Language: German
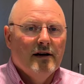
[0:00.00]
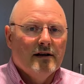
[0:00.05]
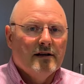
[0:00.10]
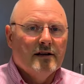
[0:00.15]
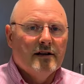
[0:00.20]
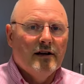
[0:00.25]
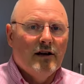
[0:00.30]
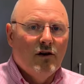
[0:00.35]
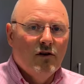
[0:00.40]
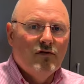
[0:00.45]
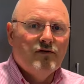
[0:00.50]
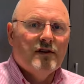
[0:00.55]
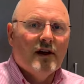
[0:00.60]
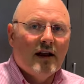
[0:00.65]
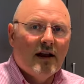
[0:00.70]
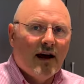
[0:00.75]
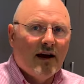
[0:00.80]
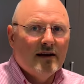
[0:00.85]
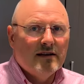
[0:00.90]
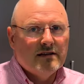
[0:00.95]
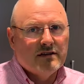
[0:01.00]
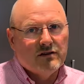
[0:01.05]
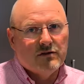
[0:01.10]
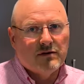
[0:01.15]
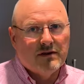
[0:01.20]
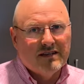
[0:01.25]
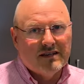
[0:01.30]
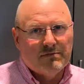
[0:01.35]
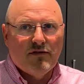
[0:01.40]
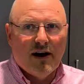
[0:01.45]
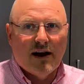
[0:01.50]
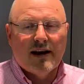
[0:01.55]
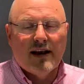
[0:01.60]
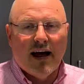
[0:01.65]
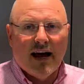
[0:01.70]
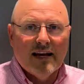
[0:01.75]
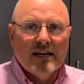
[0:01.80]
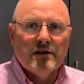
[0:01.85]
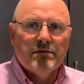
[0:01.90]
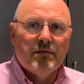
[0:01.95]
Die Lüfterleistung ist
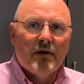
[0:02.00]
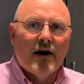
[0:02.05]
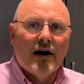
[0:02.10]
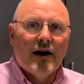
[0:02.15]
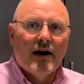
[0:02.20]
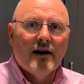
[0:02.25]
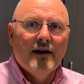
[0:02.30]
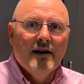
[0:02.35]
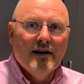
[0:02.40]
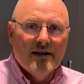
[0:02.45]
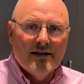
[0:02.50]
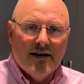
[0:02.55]
vergleichbar,